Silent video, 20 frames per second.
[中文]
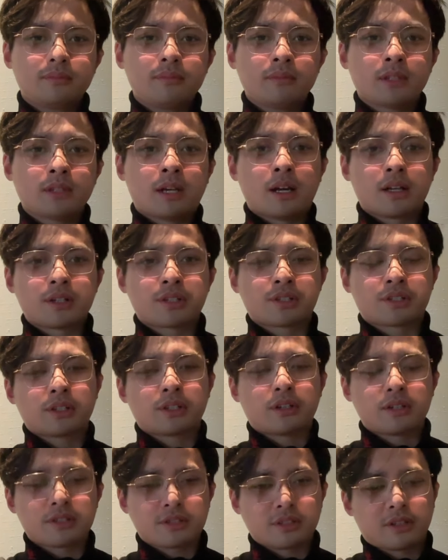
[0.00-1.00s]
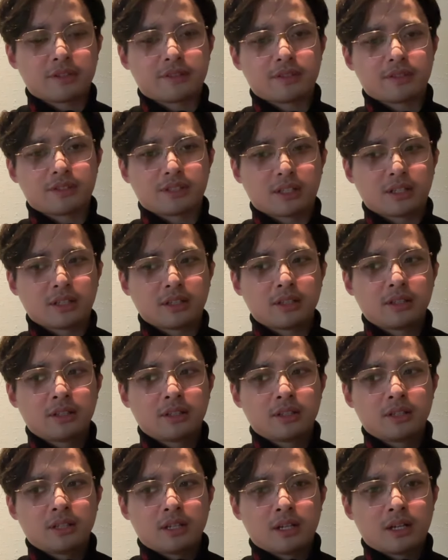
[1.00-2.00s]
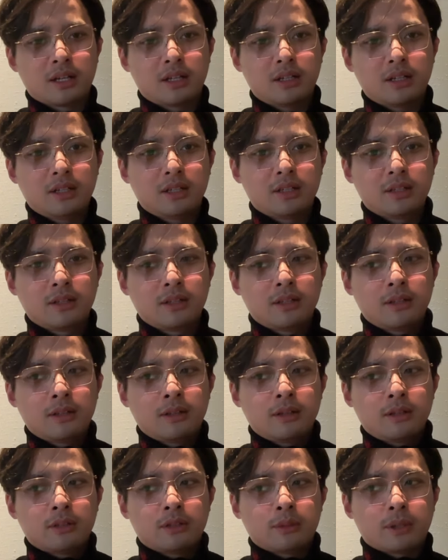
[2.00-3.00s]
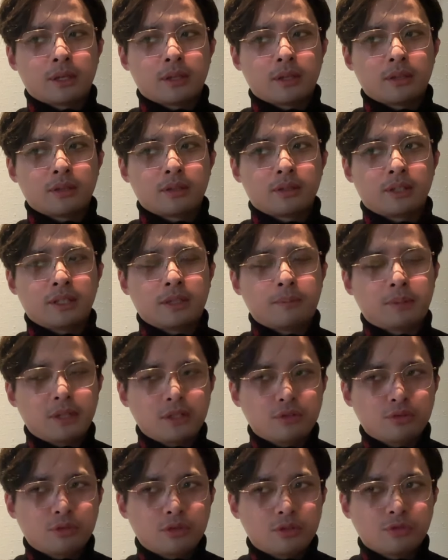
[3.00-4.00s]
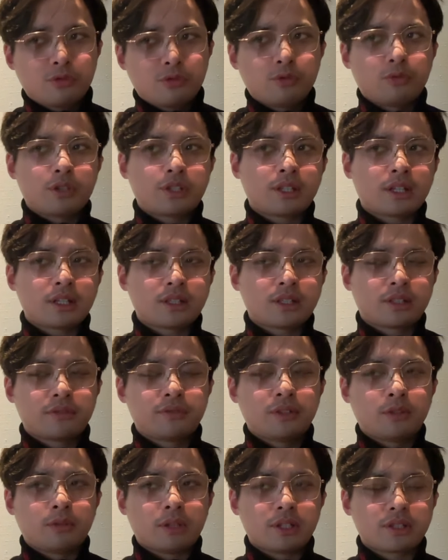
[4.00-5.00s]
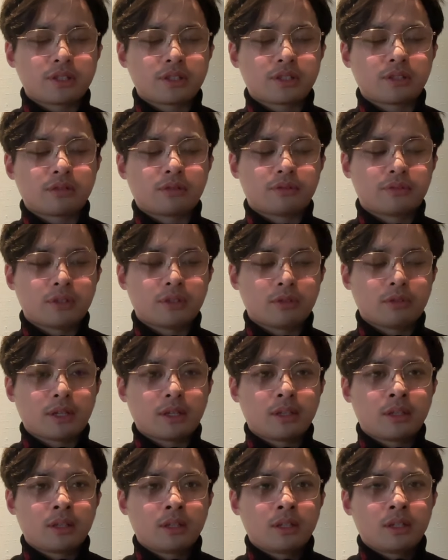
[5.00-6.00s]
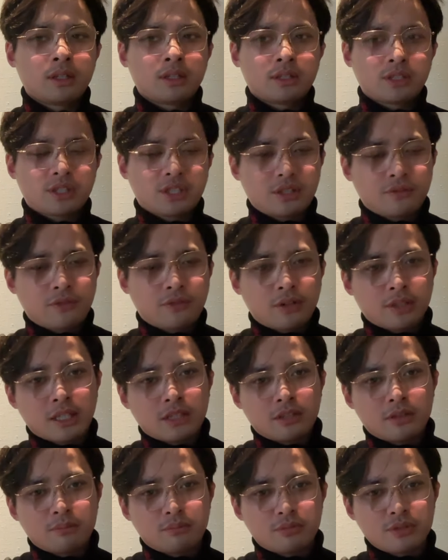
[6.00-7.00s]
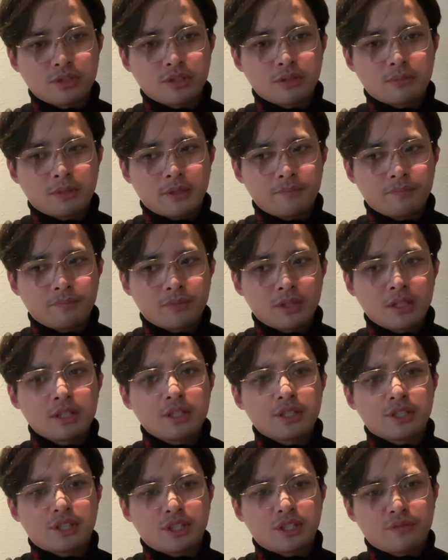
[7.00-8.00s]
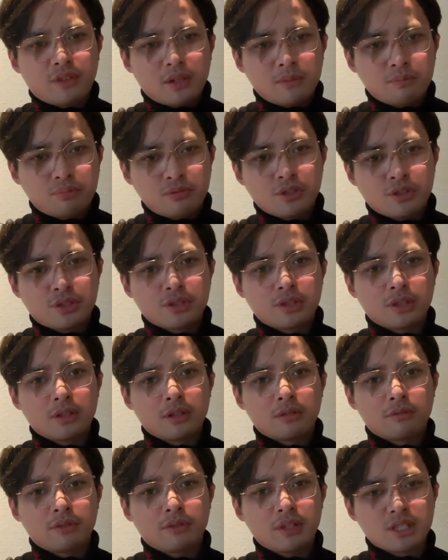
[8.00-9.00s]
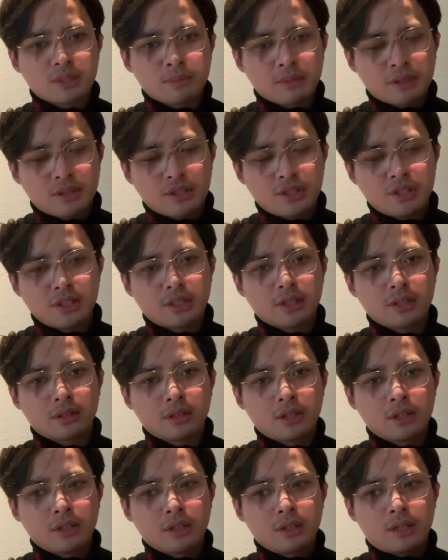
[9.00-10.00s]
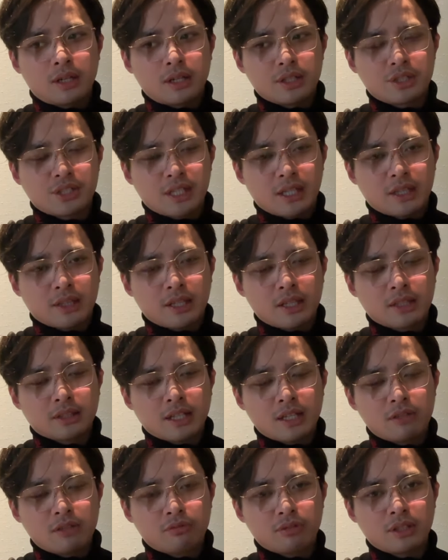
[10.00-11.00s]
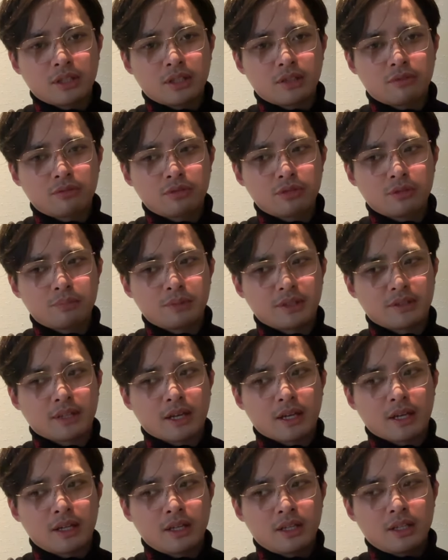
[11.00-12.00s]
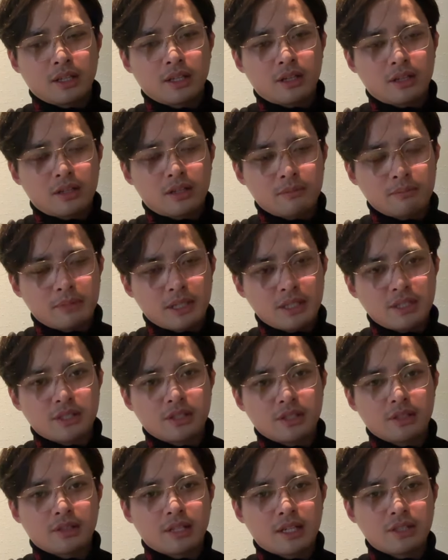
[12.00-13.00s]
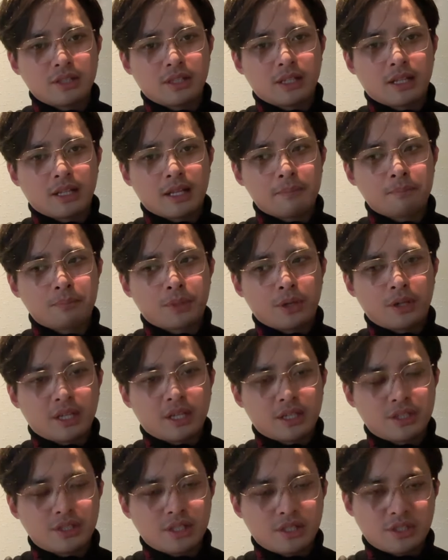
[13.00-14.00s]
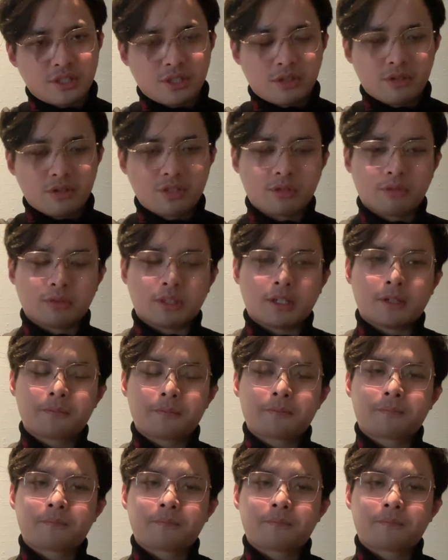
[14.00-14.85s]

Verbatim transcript: 啊拾到拾到自己了，啊，对吧？你别说中国现在这个氛围是这种氛围，西方难道不是吗？西方不是为什么踢一个啊简单单纯的一个足球比赛，要让梅西在这里来表演政治小丑呢？